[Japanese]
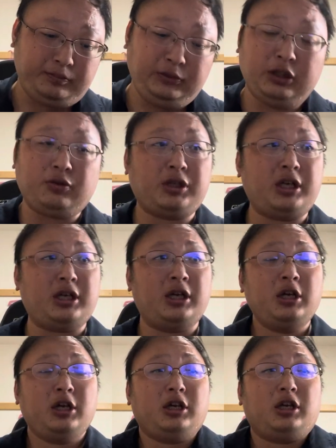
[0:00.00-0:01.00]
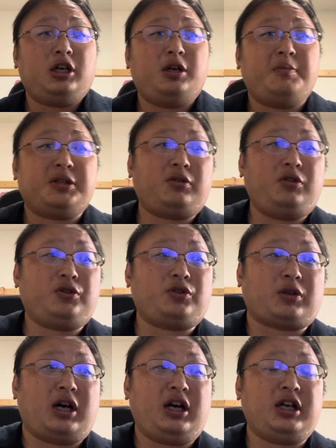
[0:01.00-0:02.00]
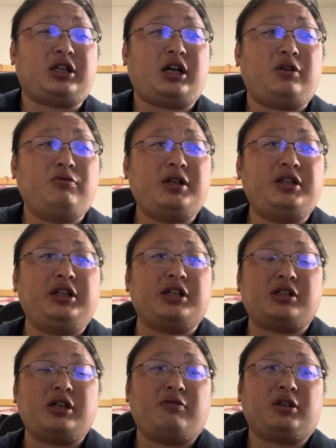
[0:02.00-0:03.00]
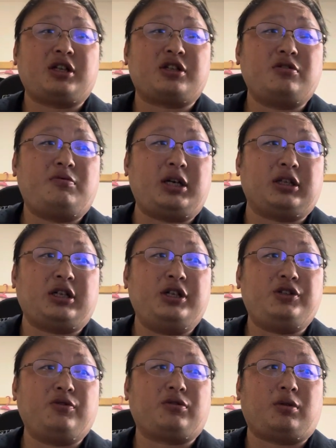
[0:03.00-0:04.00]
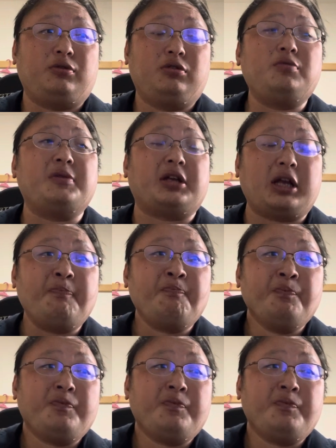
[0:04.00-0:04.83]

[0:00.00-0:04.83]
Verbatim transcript: なので、えー、まあ、それをちょっと上げた上でですね、私のまあ、体調とかも含めて、